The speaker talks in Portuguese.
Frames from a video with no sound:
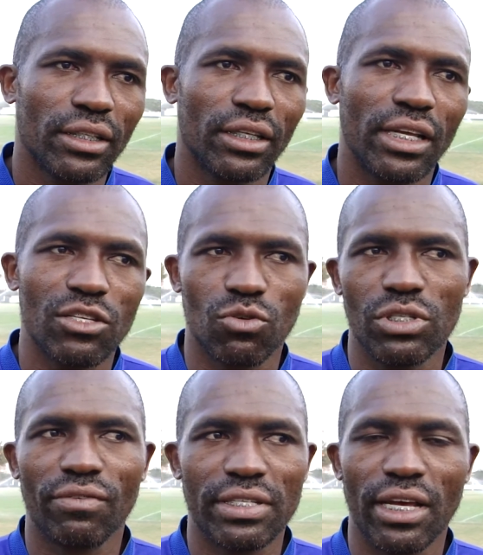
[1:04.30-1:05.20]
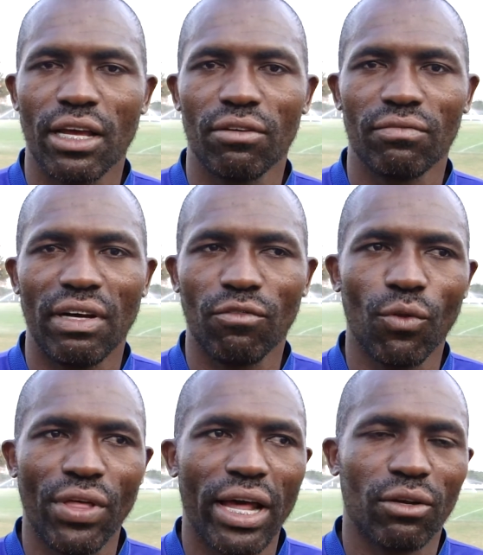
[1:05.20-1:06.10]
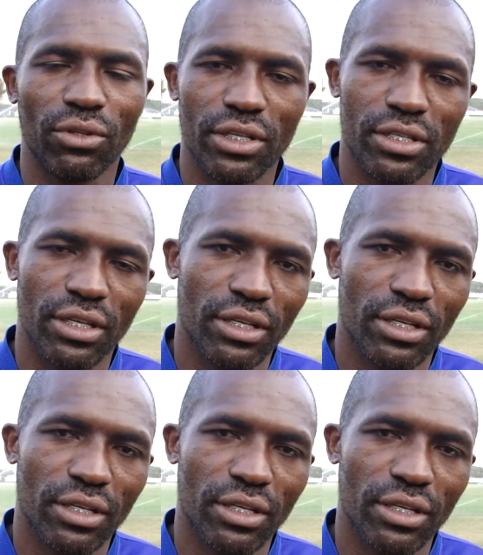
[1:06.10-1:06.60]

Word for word: que as coisas vai, vai voltar a acontecer.